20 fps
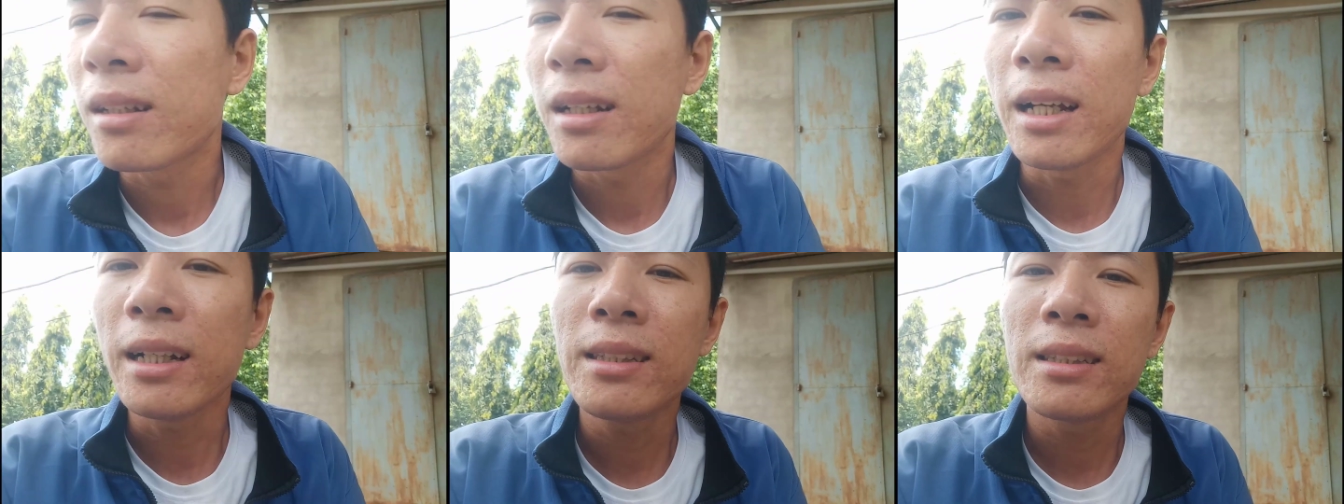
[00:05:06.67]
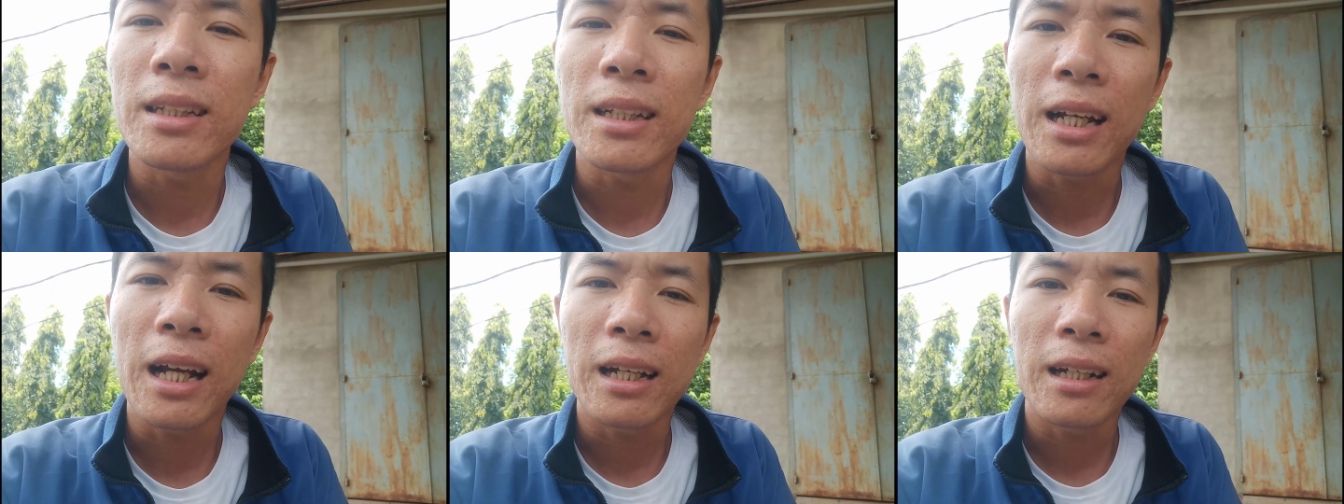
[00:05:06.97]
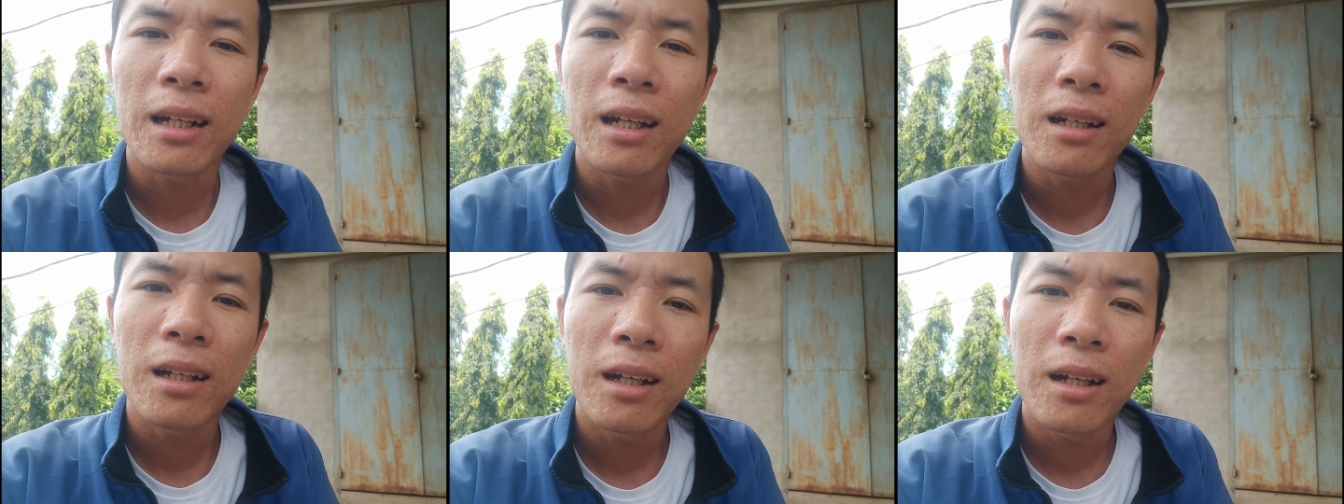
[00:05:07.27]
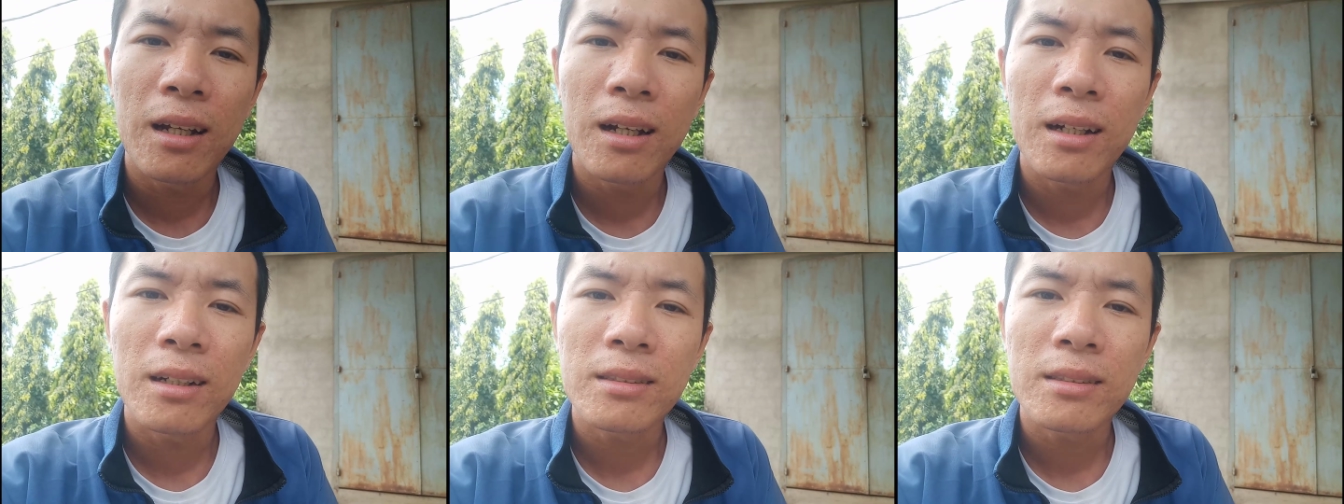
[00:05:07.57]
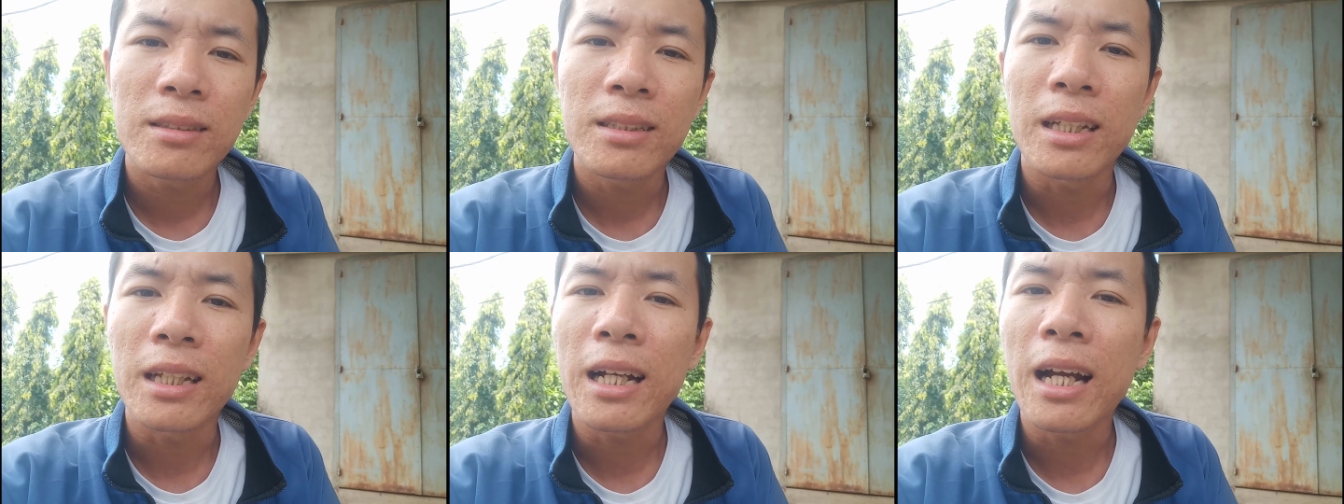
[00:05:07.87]
Đấy, chỉ cần
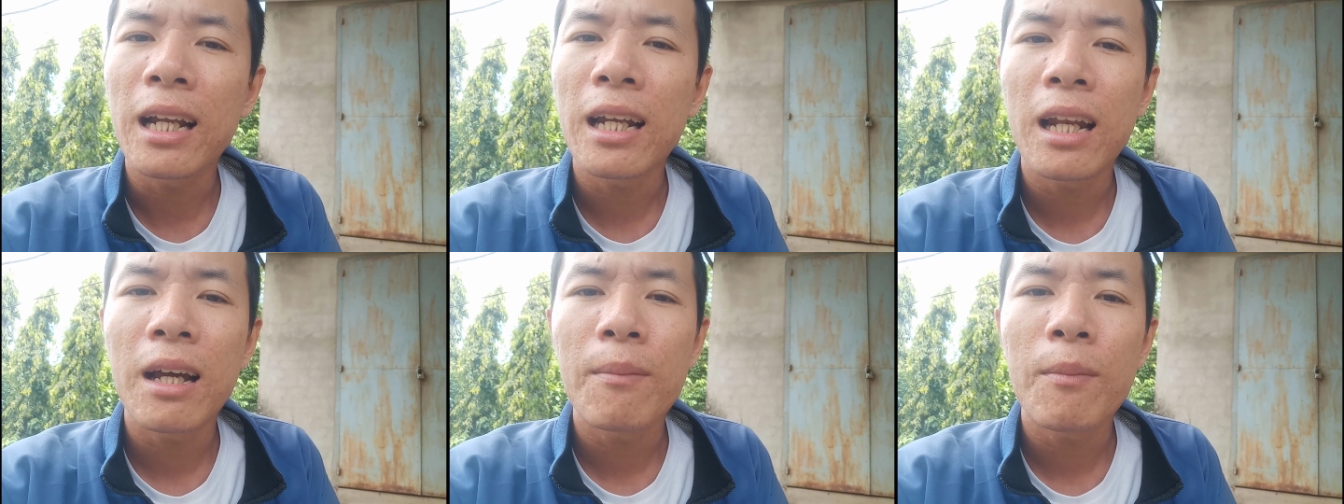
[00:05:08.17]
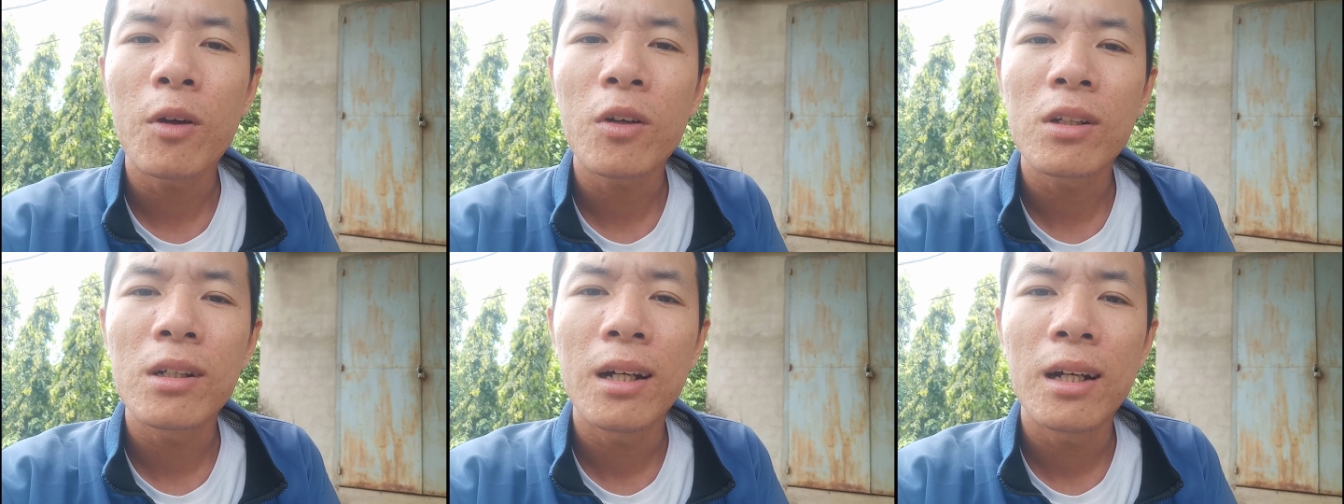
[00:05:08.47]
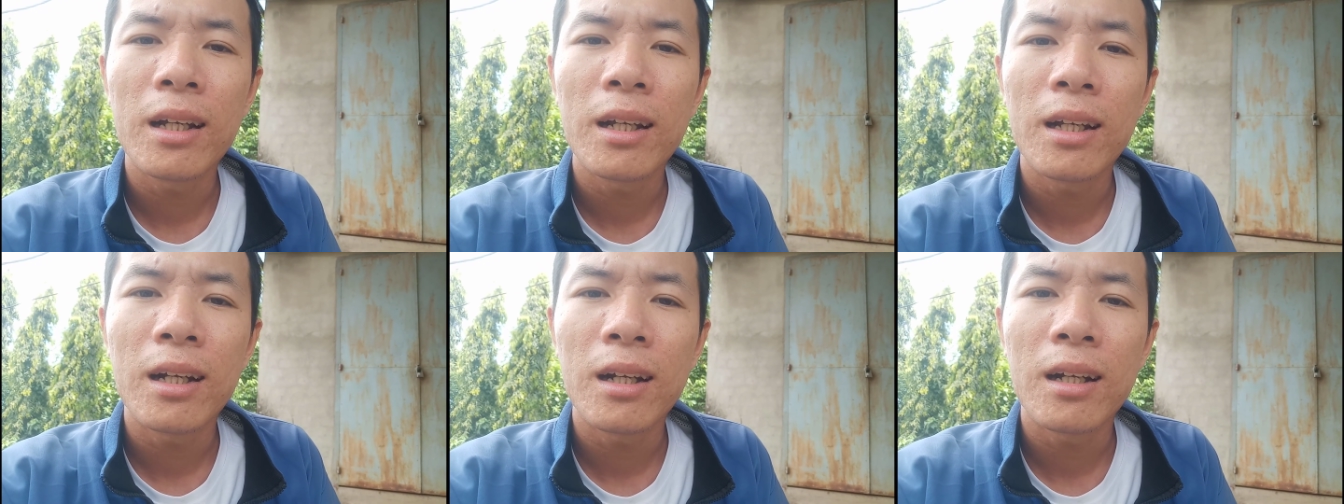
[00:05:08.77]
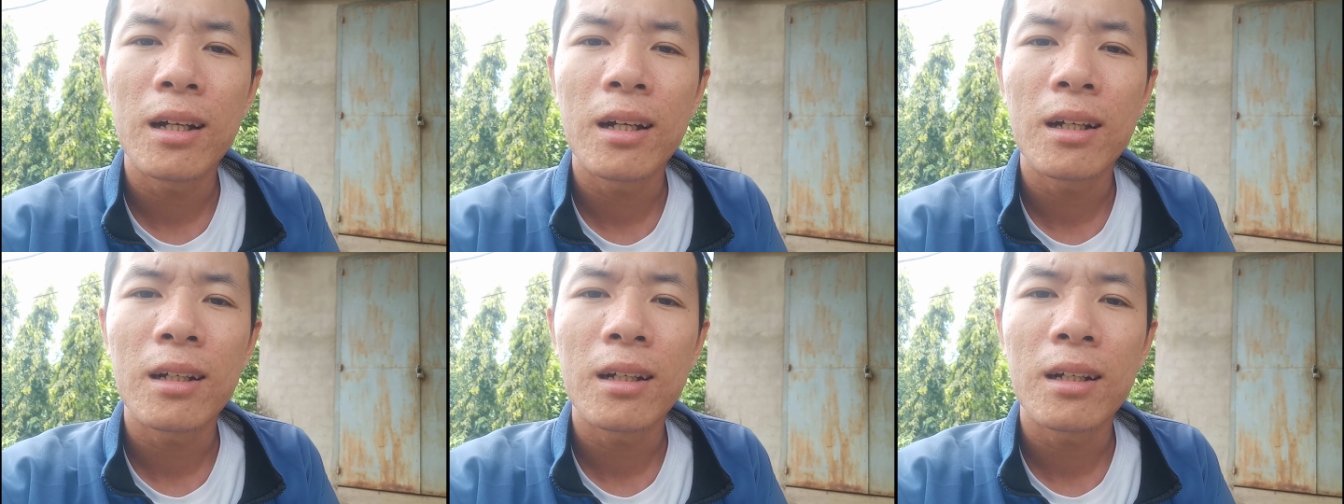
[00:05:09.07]
uh, chỉ cần là mọi người